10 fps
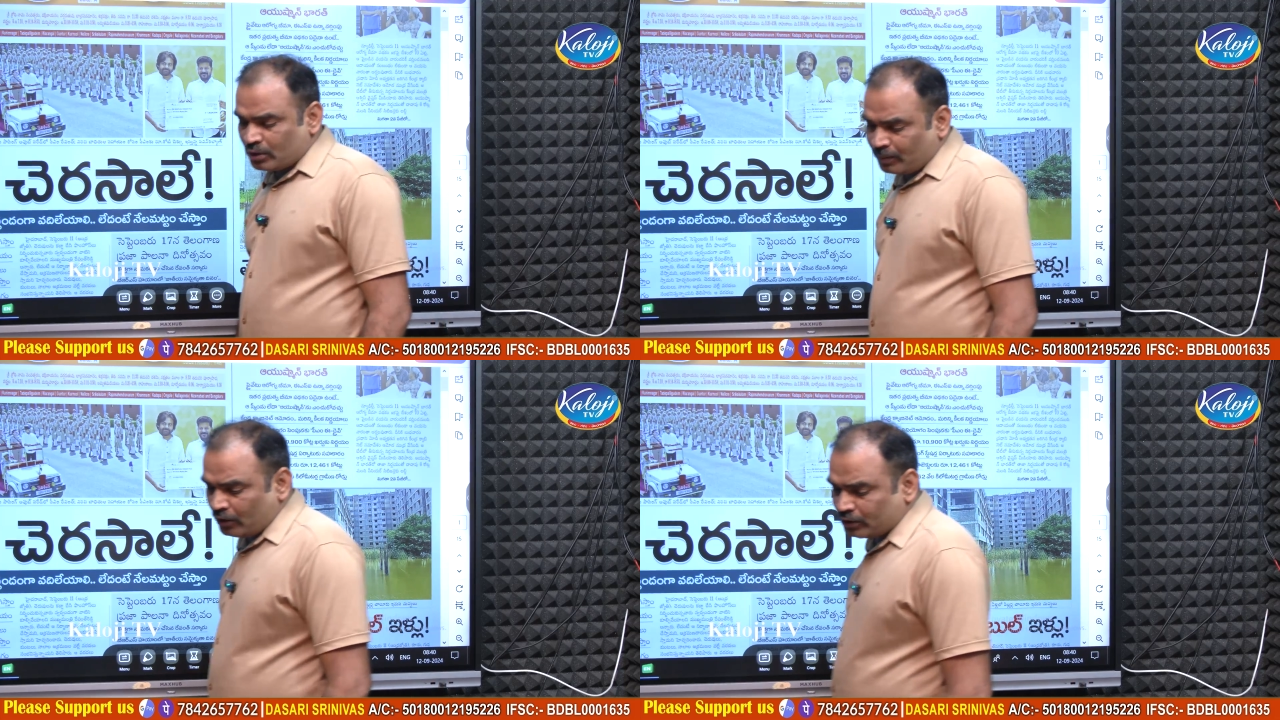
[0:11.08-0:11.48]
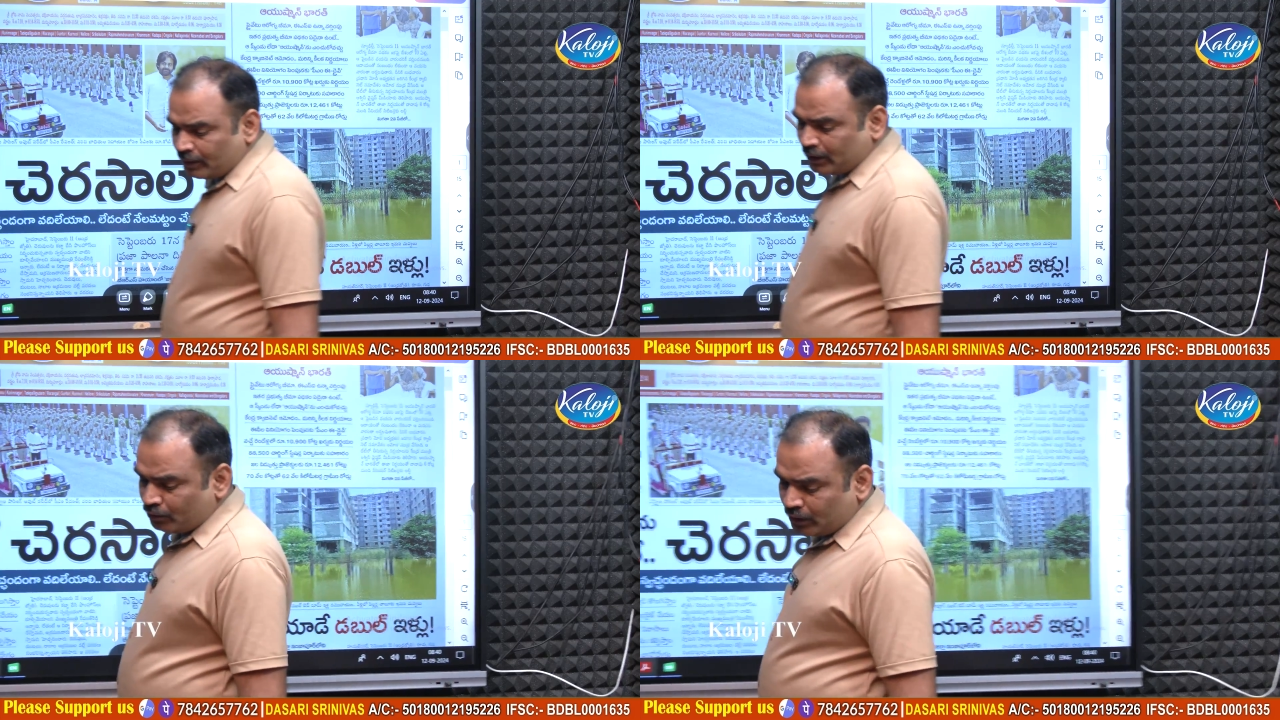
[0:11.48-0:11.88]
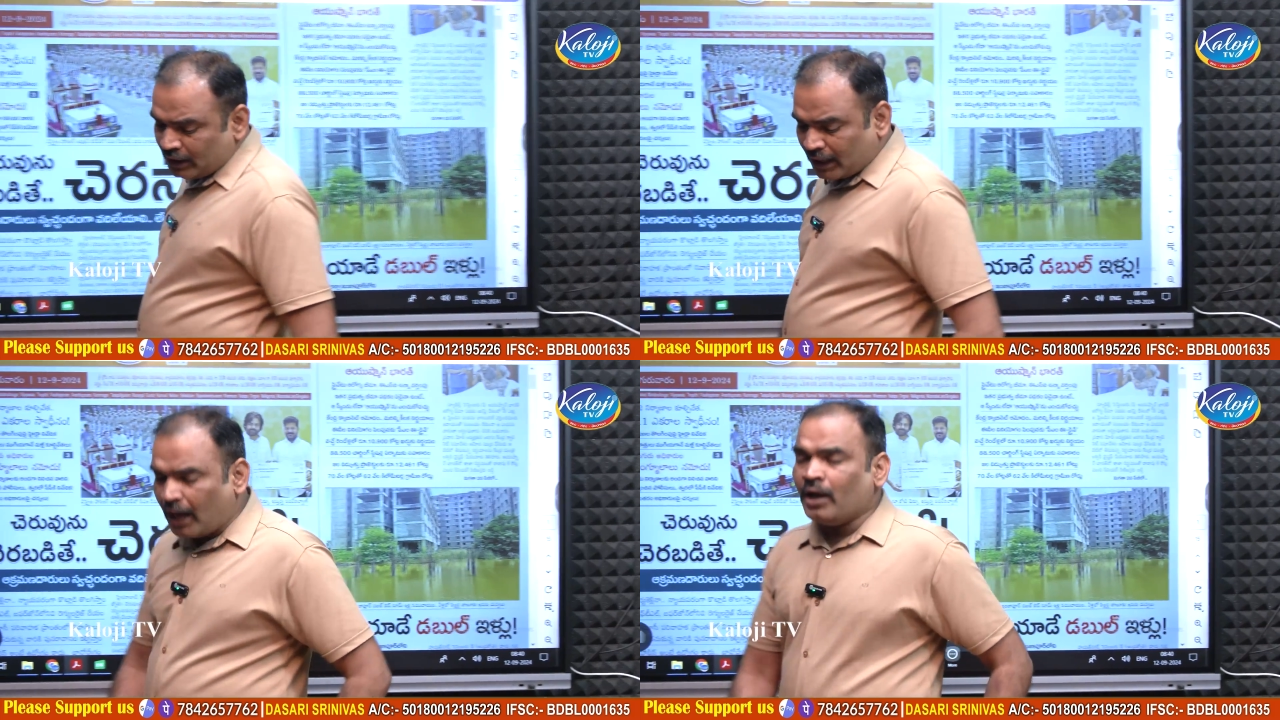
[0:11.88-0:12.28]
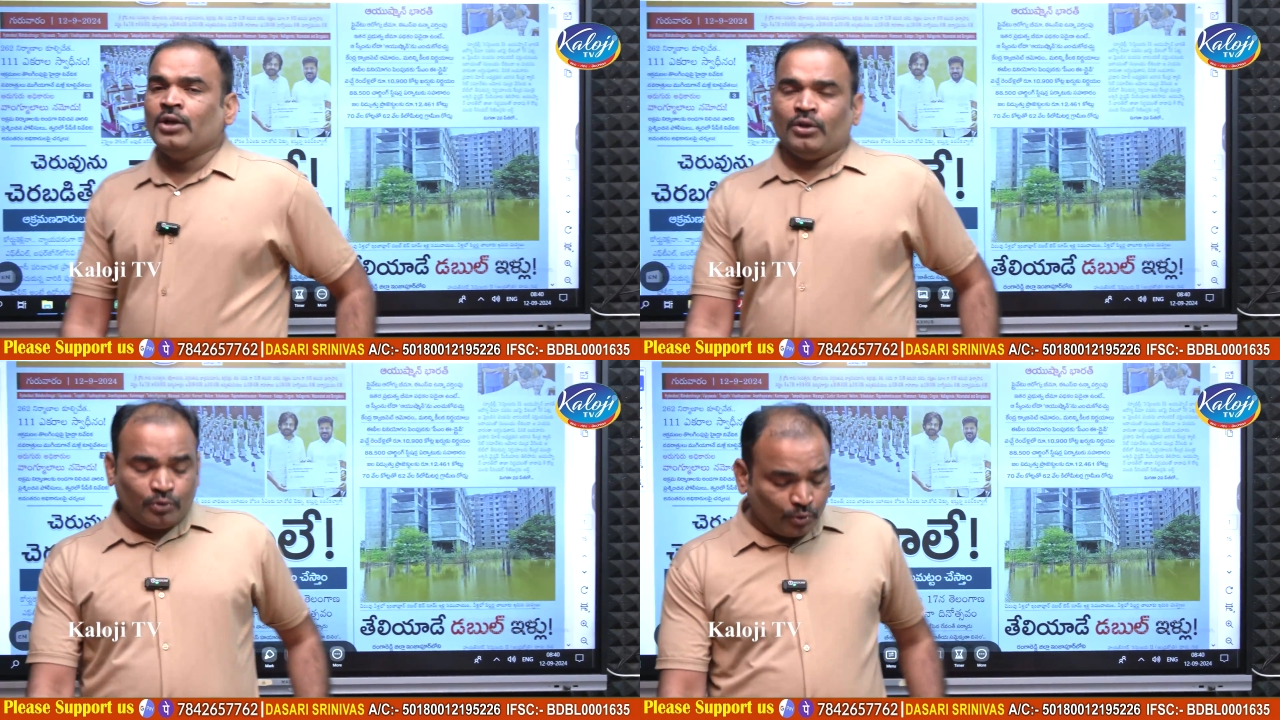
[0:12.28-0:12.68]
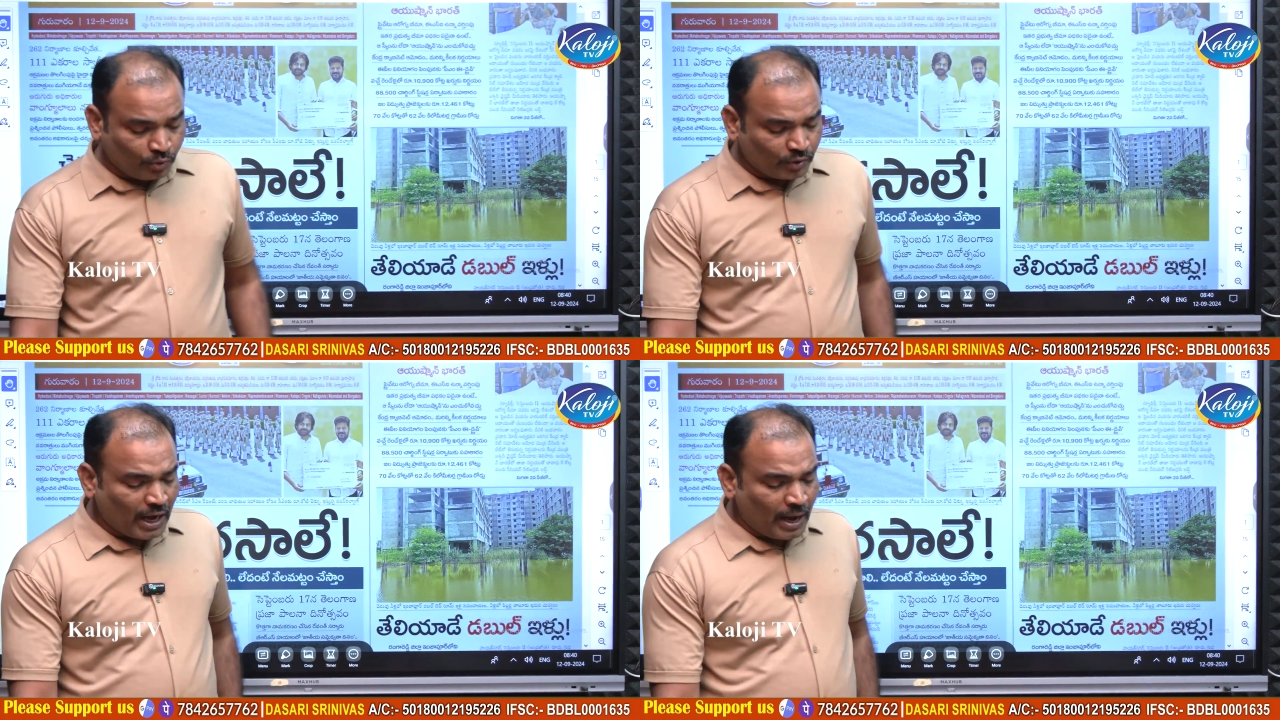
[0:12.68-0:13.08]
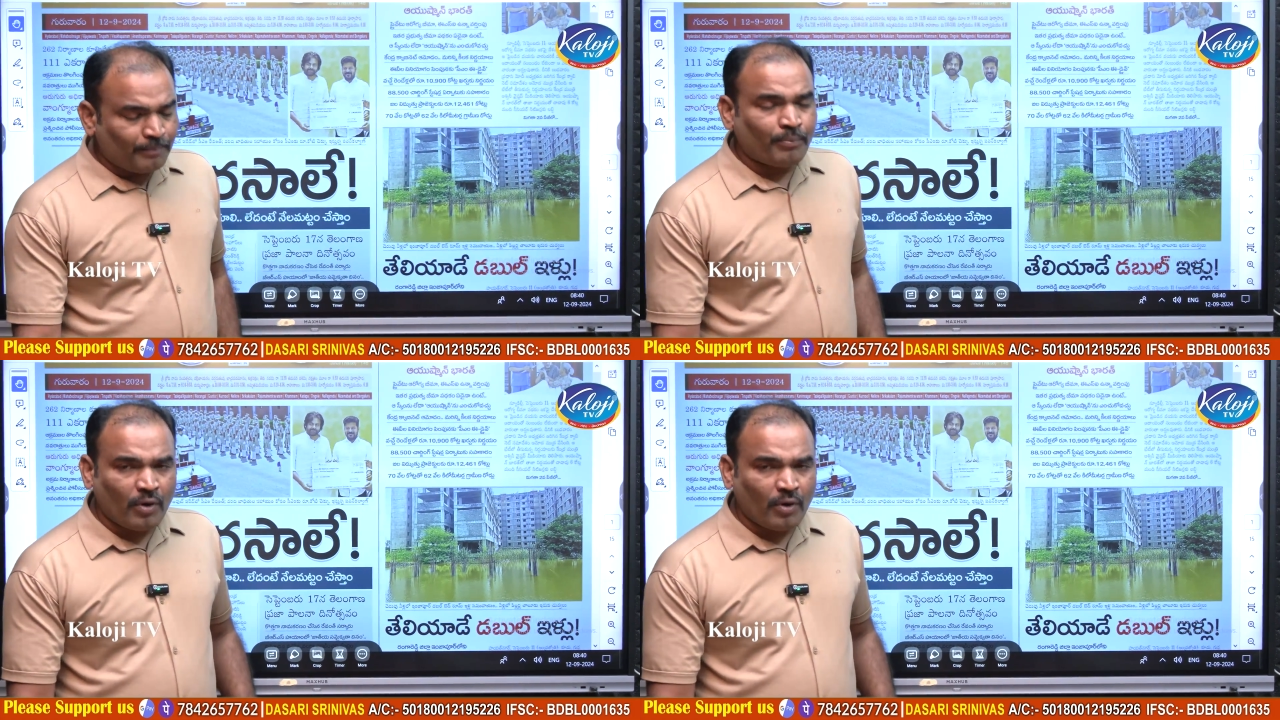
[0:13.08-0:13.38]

అవసరం అవసరమైతే ఉంది ఇంకా దూకుడుగా